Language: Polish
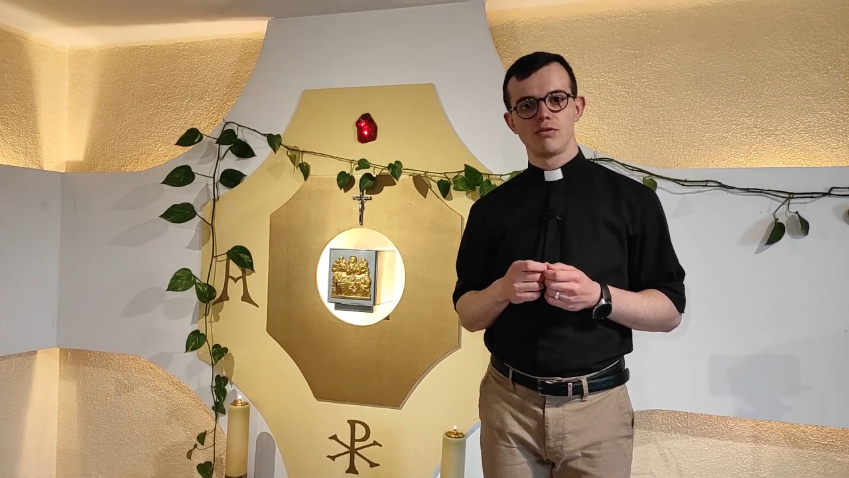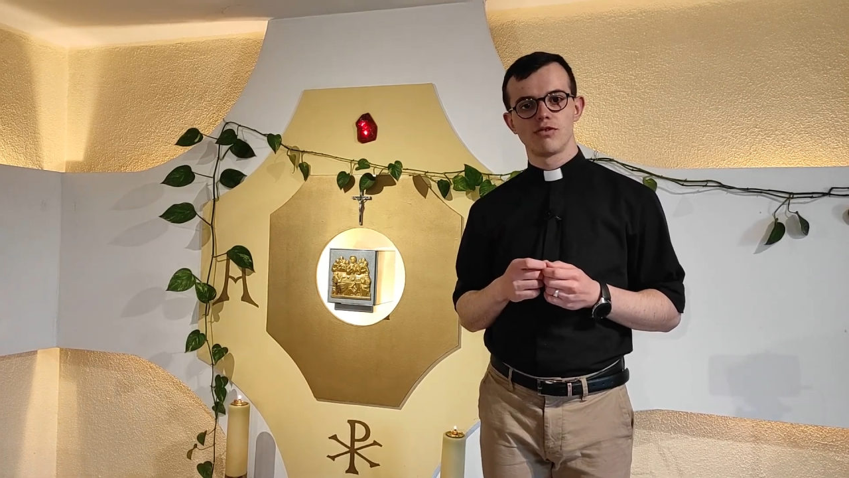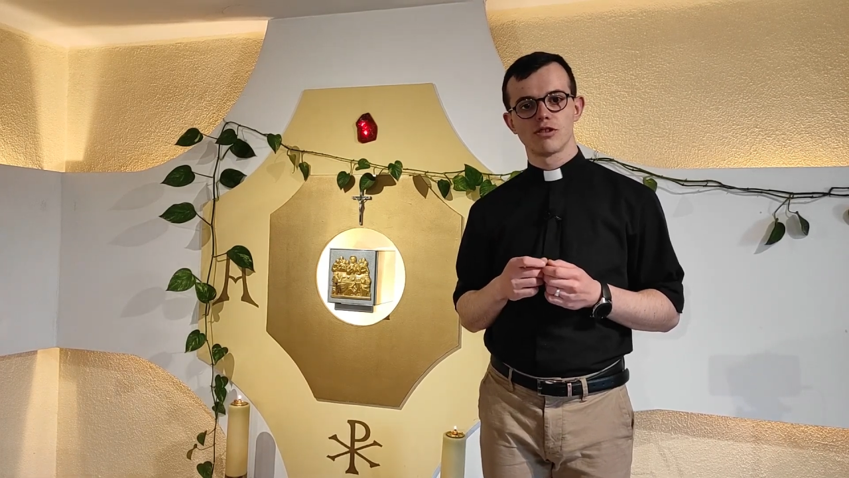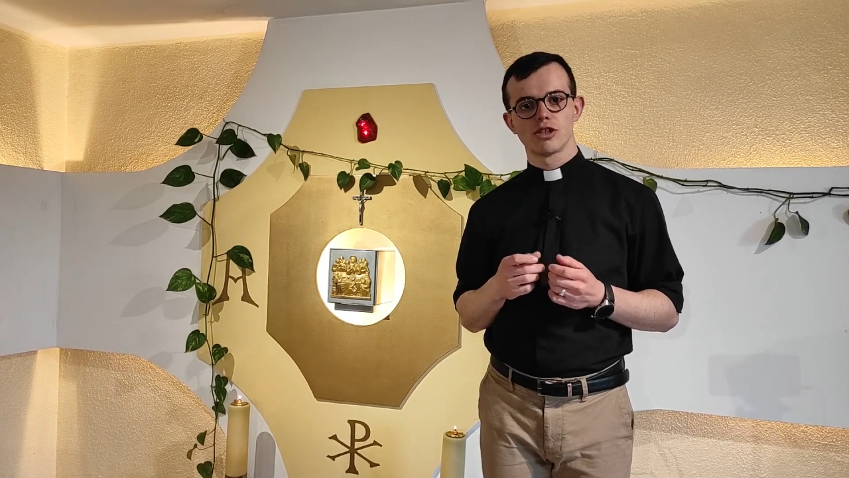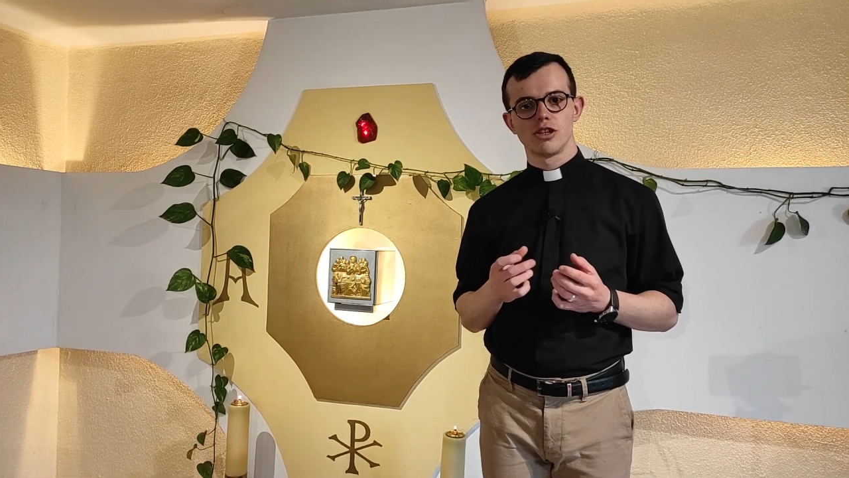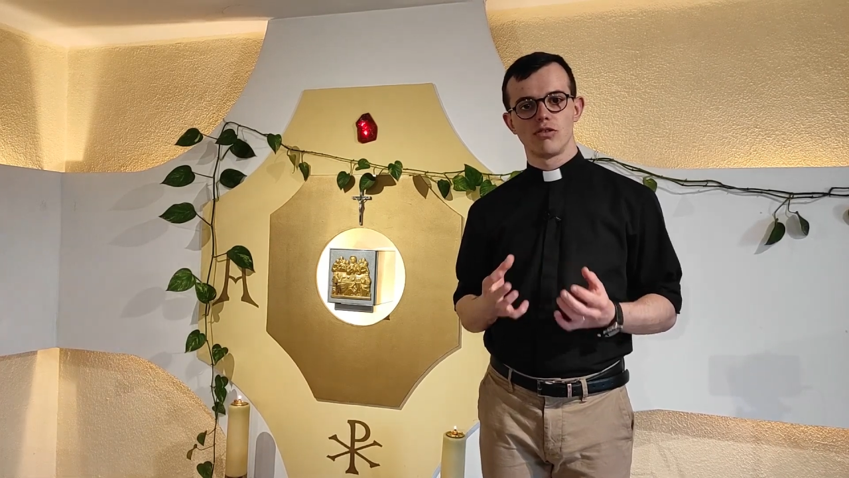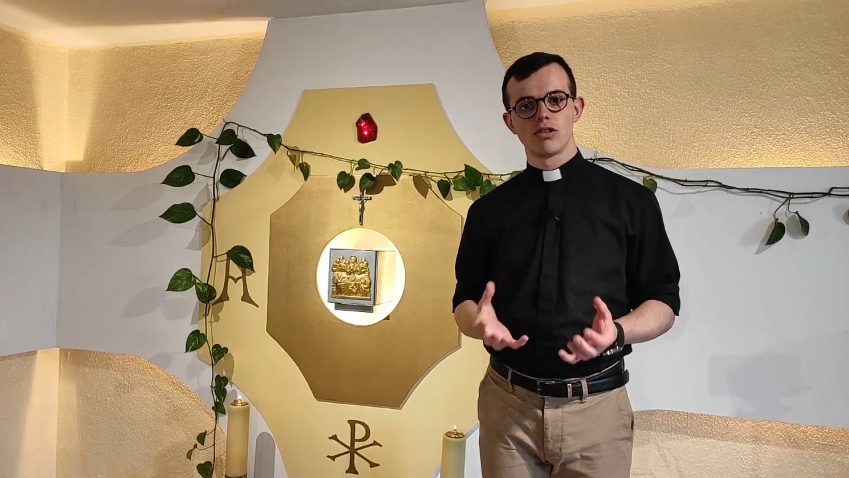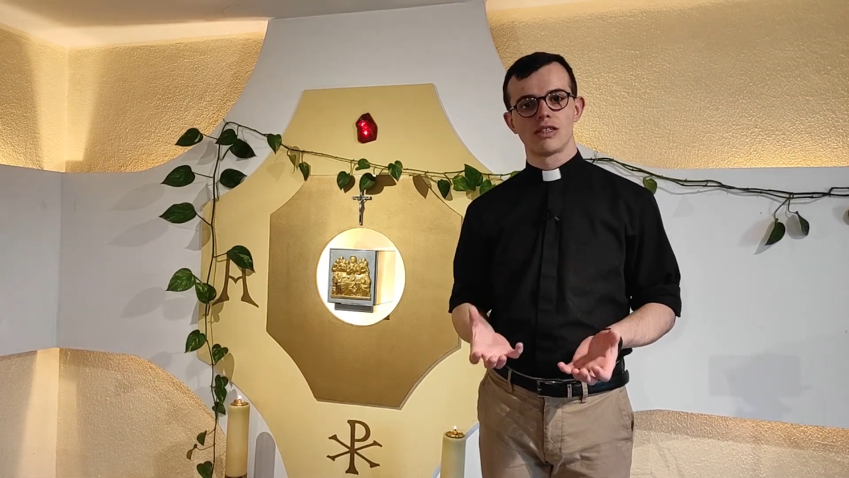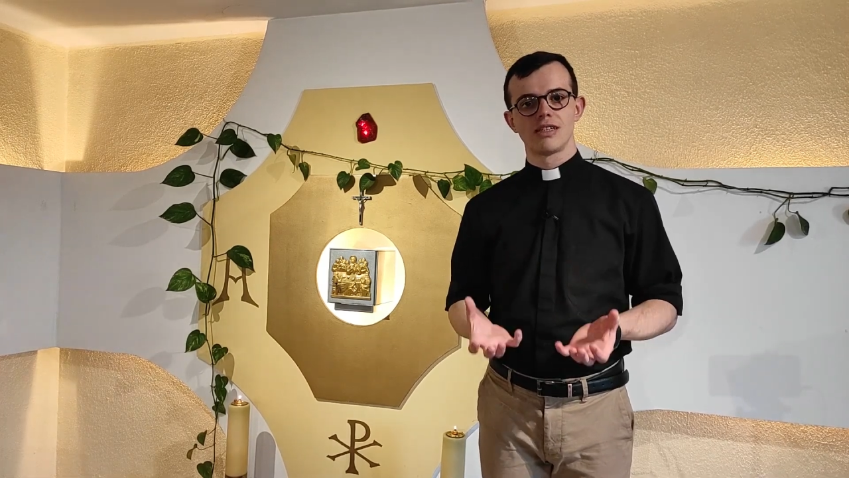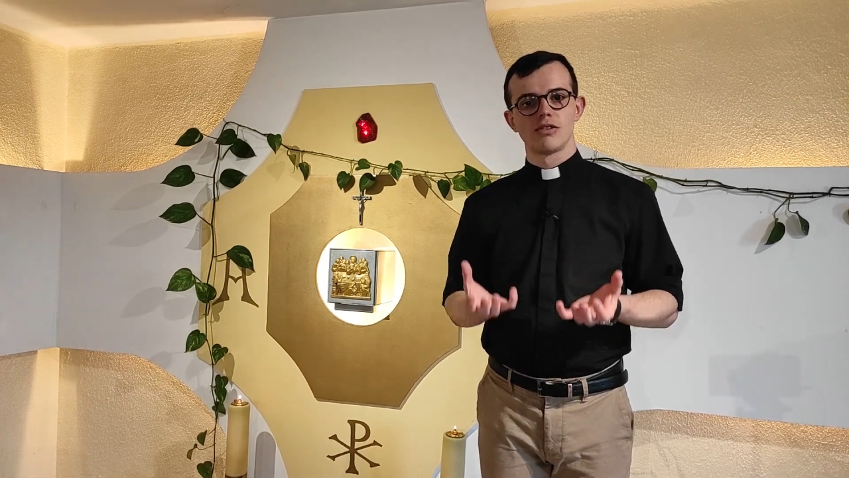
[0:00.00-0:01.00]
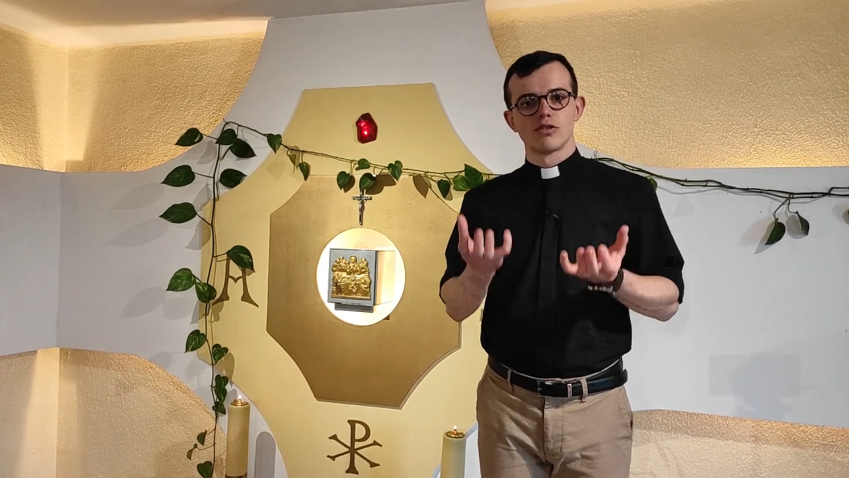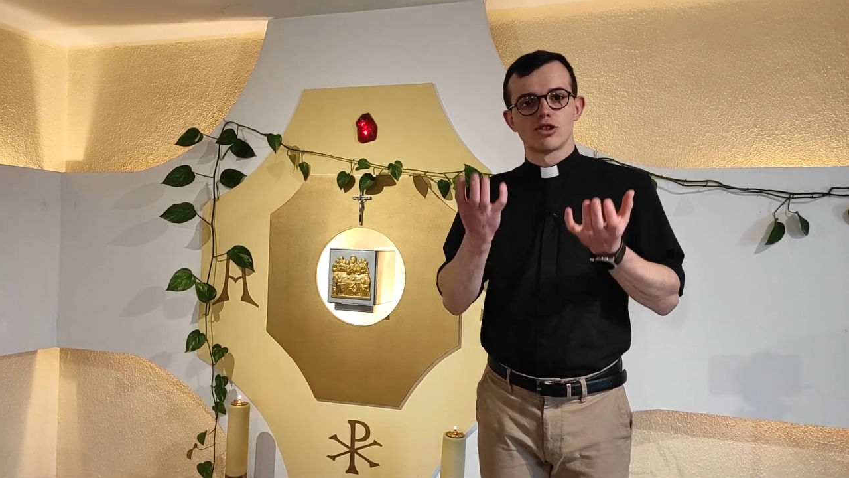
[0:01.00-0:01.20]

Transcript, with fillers: mówiąc, że on jest jego